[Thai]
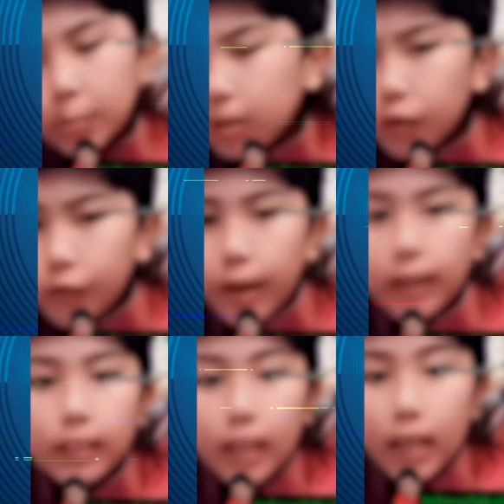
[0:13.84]
เพื่อเอง
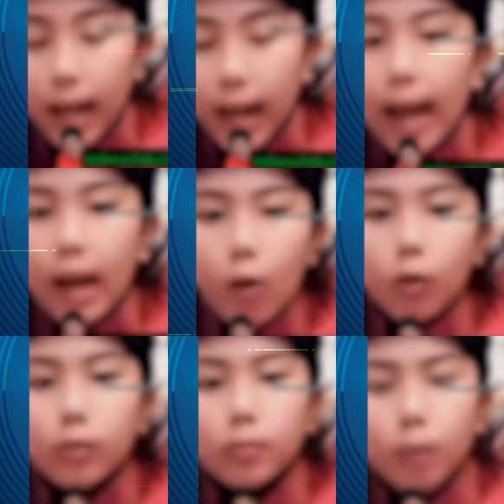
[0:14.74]
ฆ่าค
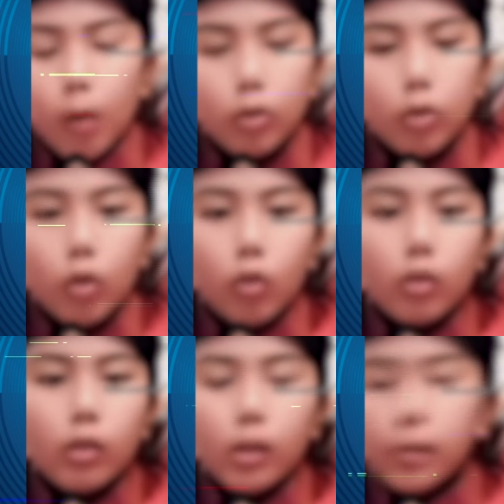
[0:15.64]
นป้อนคน
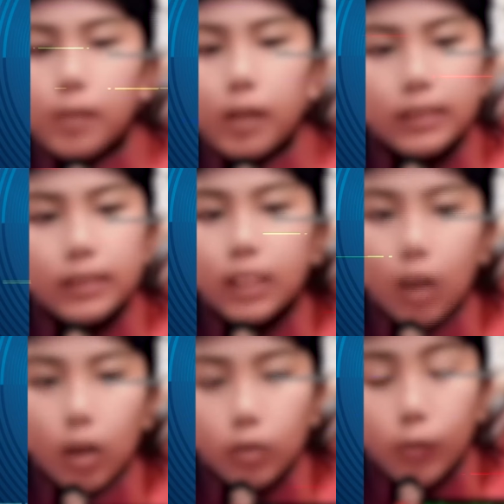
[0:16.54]
เพื่อสิ่งข
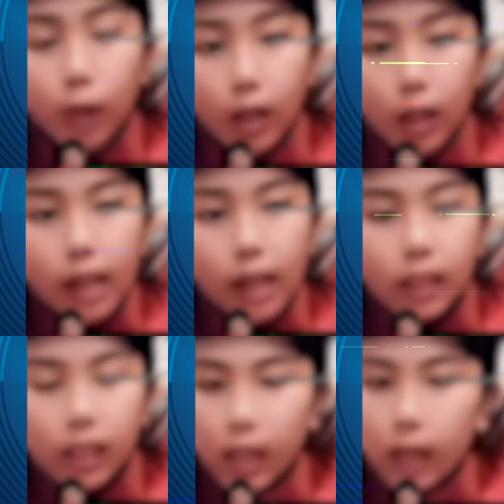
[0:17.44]
องตัวเองและ
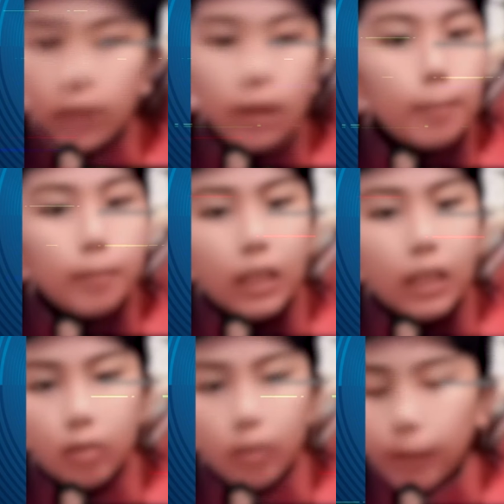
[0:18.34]
จิตอันดำมื
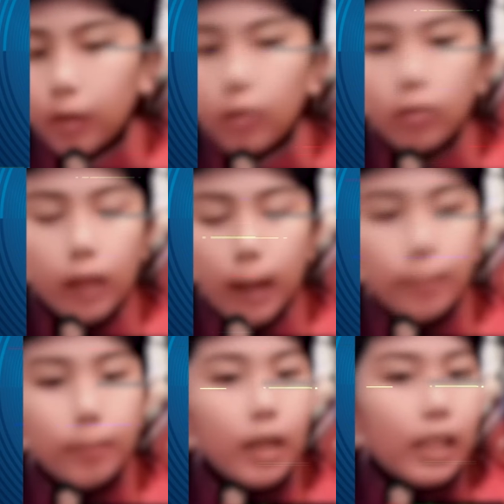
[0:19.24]
ดของมนุษย์ครับ
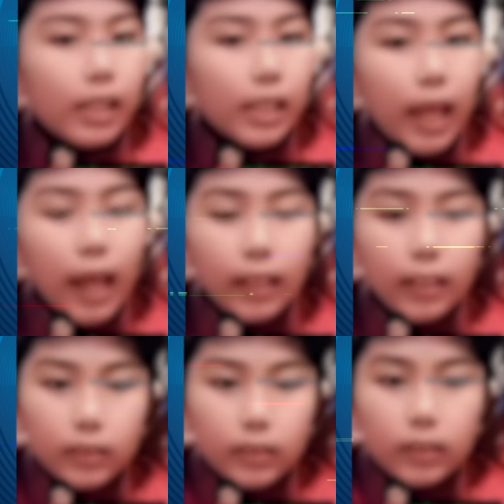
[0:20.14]
และ
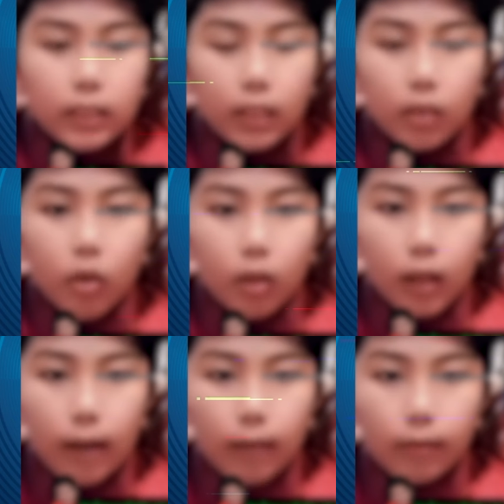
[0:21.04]
จิตของ
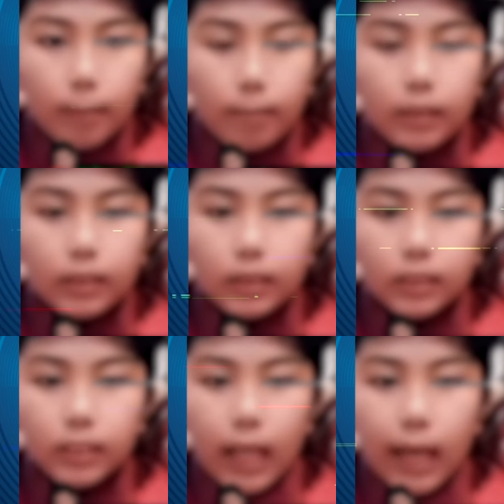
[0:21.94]
เรานั้นเป็นจิต
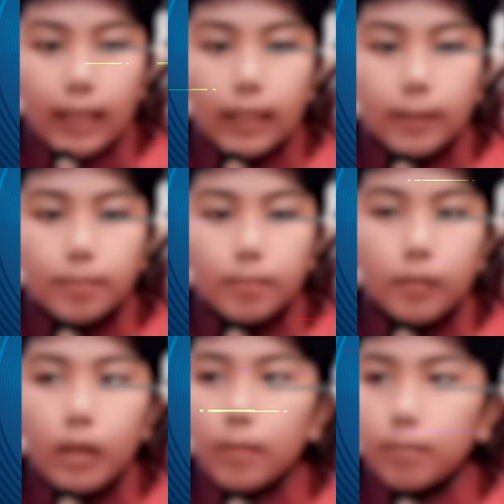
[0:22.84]
ใสครับ
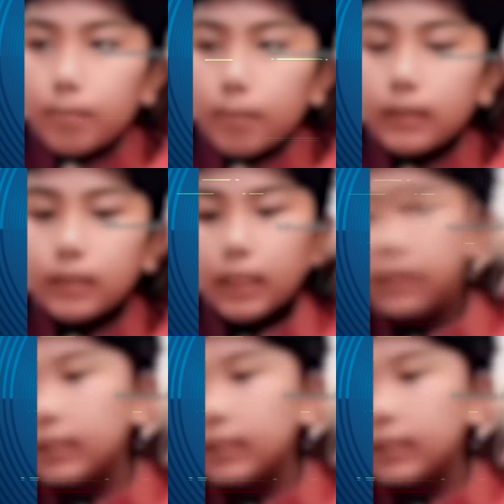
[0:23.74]
เป็นจิต